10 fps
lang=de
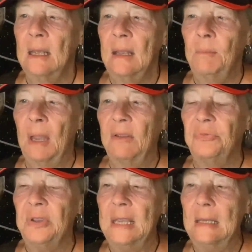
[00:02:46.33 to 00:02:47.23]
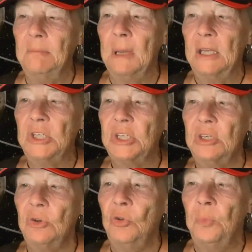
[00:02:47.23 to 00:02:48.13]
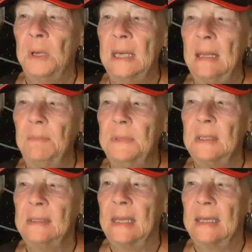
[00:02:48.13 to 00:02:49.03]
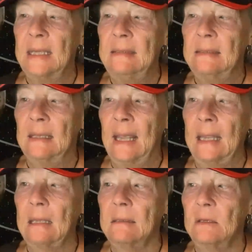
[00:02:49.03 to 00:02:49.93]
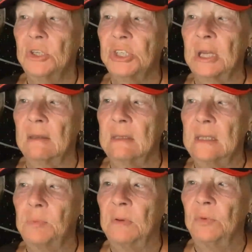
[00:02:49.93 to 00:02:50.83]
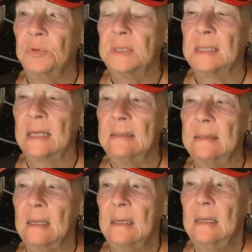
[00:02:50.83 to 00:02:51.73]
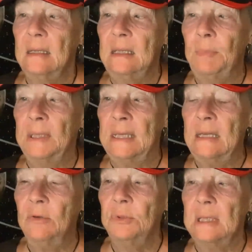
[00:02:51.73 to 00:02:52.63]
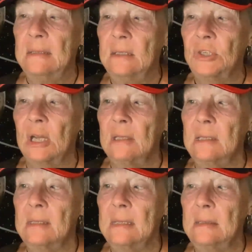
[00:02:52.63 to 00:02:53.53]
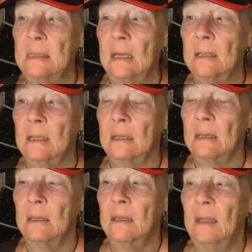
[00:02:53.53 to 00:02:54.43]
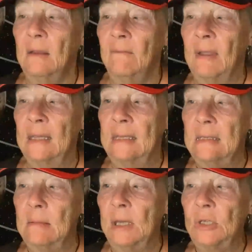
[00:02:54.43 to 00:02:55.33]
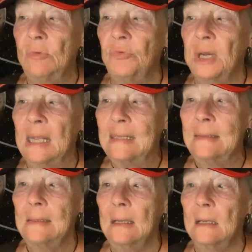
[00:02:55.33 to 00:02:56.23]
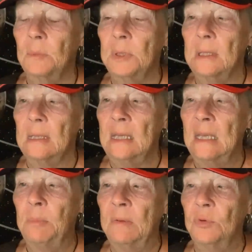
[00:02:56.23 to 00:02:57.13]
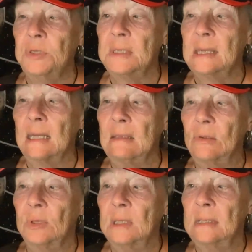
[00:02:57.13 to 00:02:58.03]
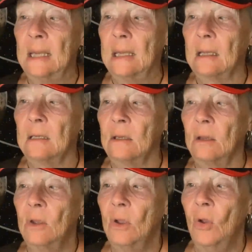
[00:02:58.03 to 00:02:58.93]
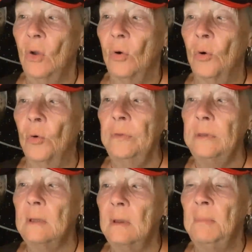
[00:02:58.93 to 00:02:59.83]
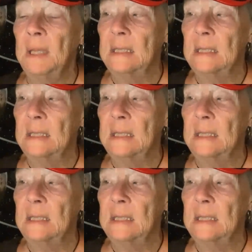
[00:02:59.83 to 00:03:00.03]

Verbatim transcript: Bei vielen Menschen übernimmt der Intellekt statt des Bewusstseins die Bedienung dieser Schaltzentrale, weil diese Menschen vergessen haben, ihr Bewusstsein zu entdecken und mit